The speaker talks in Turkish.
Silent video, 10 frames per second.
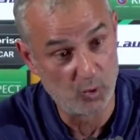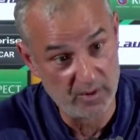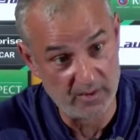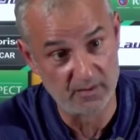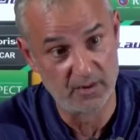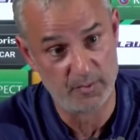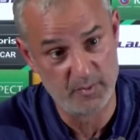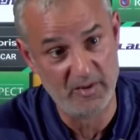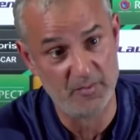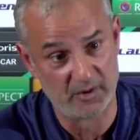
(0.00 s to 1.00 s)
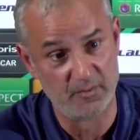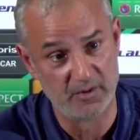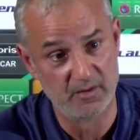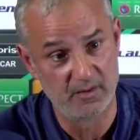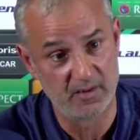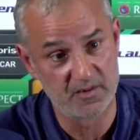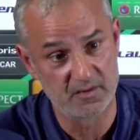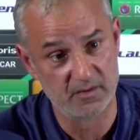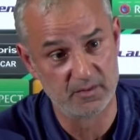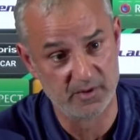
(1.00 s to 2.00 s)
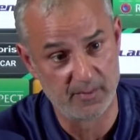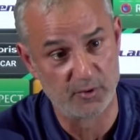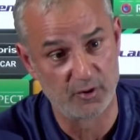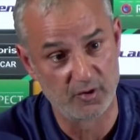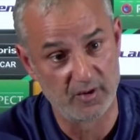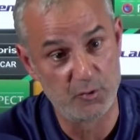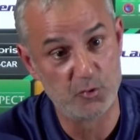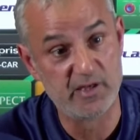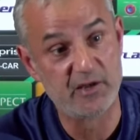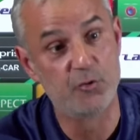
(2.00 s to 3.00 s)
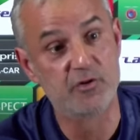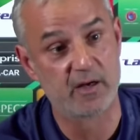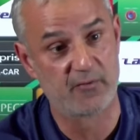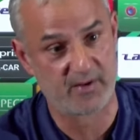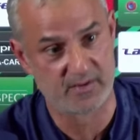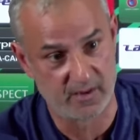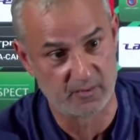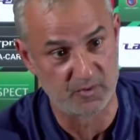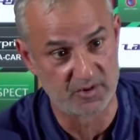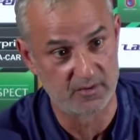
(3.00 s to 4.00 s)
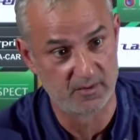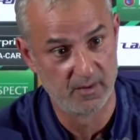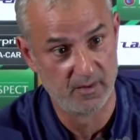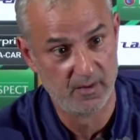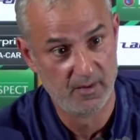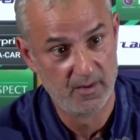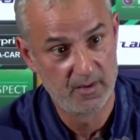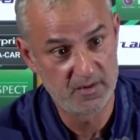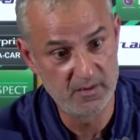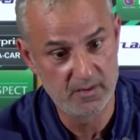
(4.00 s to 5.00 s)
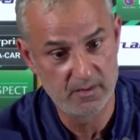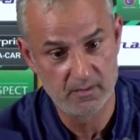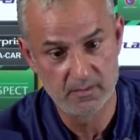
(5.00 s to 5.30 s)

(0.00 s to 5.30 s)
Hollandalı bir bilim adamının açıkladığı bir rapora göre %200 daha fazla artmış. Şimdi